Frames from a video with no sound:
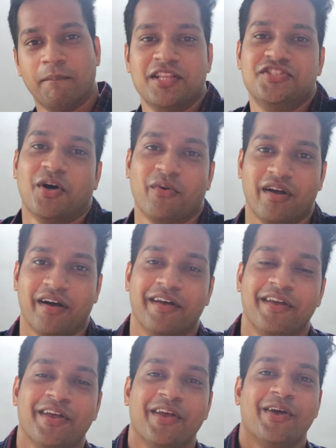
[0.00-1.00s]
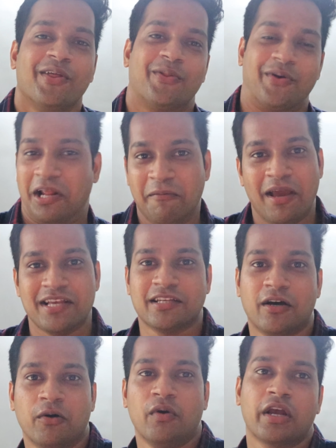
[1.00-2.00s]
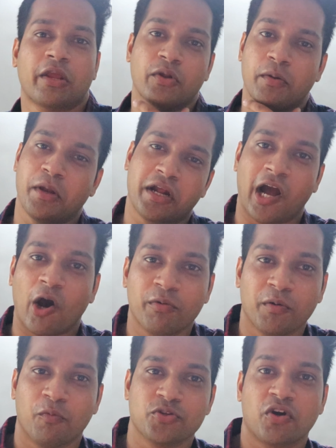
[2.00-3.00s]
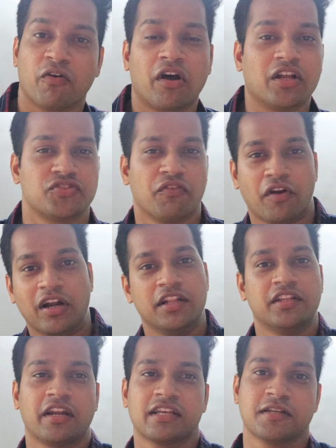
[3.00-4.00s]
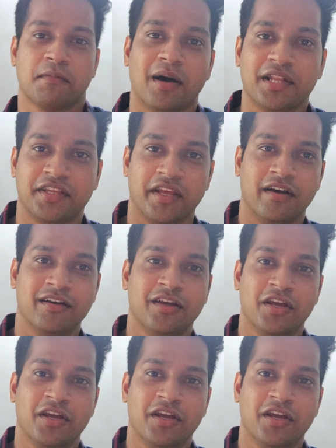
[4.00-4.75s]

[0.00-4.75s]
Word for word: बच जाऊँगा तो कल भी ऐसा हुआ कि उन्होंने मेरा गाँव भी पूछा और अच्छे फ्रेंडली तरीके से बात किया